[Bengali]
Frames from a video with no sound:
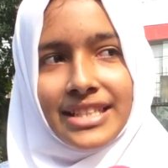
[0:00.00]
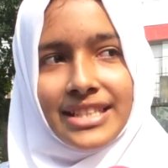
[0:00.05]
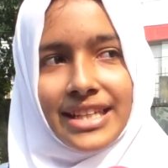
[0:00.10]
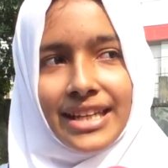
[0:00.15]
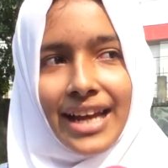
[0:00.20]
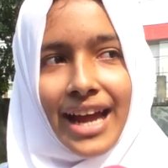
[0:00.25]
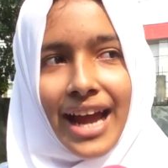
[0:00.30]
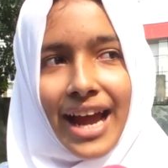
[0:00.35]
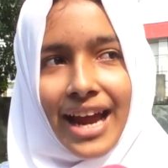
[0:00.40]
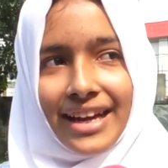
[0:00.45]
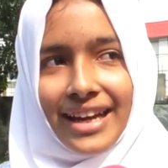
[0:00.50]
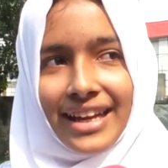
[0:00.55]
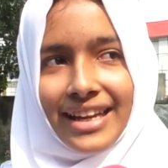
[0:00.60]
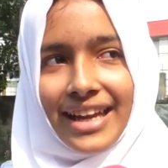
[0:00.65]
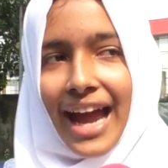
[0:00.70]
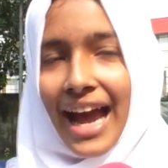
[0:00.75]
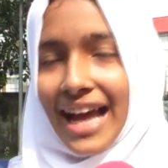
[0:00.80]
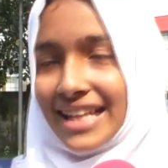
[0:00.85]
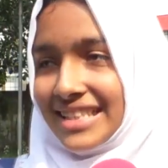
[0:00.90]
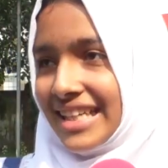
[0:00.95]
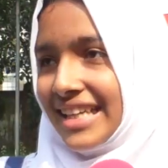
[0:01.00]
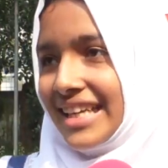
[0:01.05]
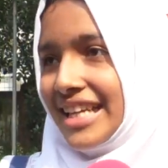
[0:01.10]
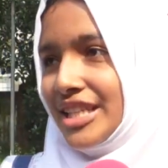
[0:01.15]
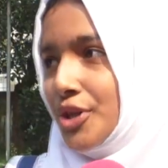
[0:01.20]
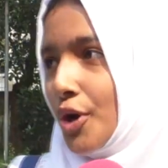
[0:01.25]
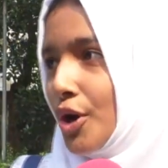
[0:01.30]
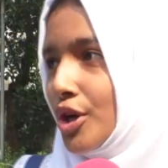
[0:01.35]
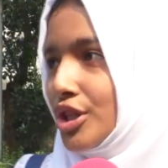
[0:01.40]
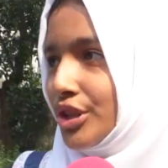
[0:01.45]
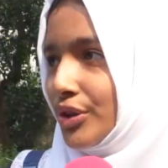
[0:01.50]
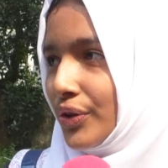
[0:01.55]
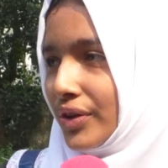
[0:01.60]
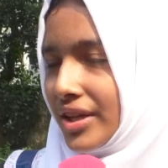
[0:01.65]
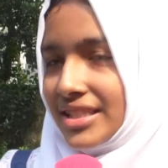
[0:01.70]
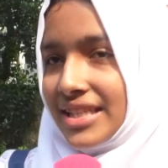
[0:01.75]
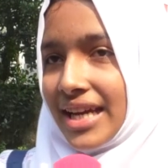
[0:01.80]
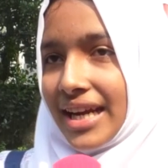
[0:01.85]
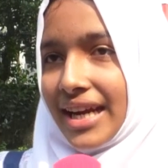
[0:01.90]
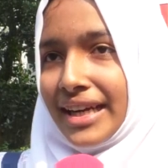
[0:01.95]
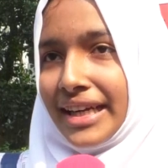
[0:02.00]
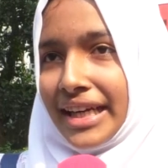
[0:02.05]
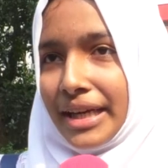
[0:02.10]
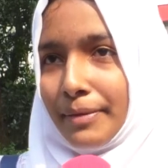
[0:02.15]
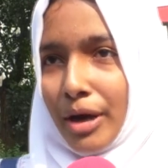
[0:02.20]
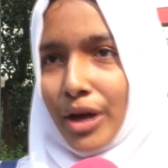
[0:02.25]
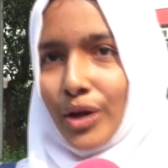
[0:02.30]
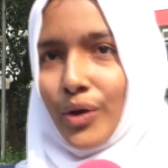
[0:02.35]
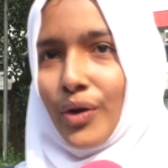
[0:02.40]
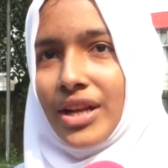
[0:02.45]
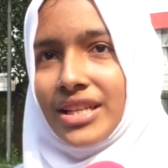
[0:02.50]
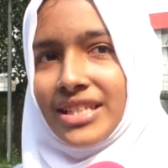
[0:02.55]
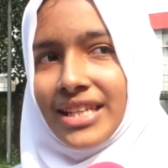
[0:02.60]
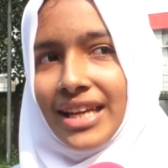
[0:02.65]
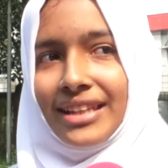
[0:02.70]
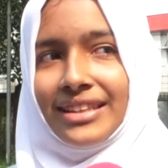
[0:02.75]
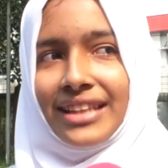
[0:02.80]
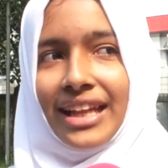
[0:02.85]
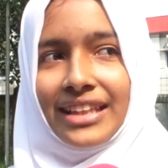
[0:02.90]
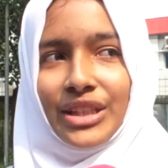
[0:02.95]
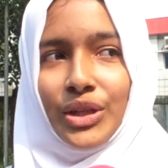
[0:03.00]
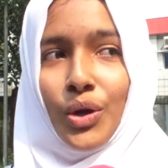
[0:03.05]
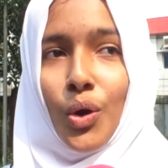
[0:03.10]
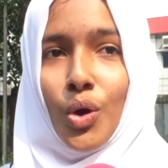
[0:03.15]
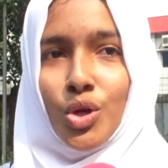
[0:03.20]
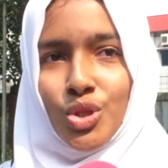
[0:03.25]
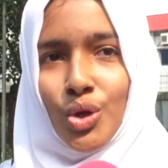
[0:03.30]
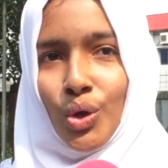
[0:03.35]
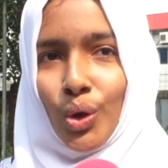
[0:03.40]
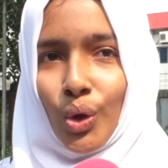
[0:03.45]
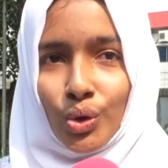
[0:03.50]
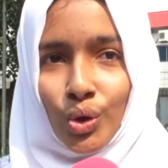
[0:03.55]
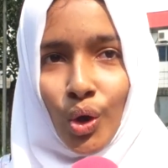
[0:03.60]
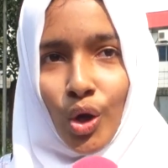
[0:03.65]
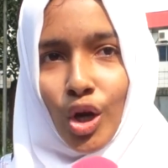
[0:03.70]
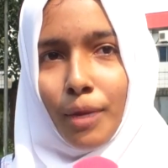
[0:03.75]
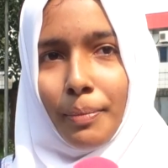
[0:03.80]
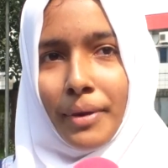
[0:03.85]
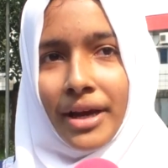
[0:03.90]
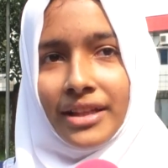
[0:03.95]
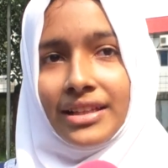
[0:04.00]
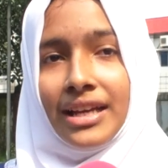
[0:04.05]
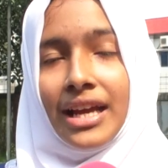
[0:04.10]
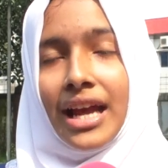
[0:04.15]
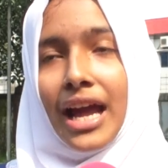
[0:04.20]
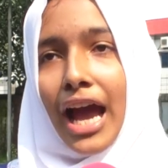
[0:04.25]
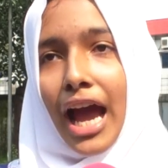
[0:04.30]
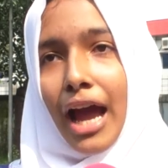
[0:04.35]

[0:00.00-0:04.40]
ইনশাল্লাহ আর এই আজকের এই চলচ্চিত্রটা যারা নির্মাণ করেছেন তাদেরকে অসংখ্য ধন্যবাদ